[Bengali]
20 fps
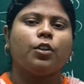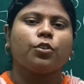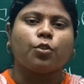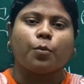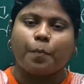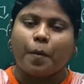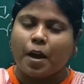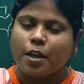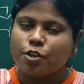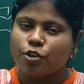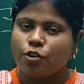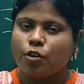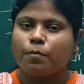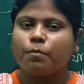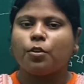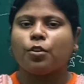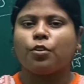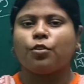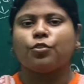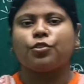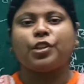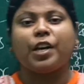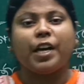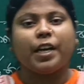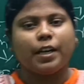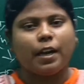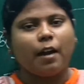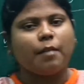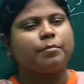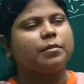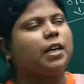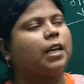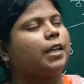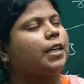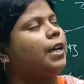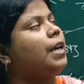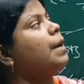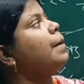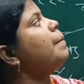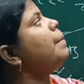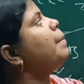তো পাঁচ নম্বর অধ্যায়ের নামটা কি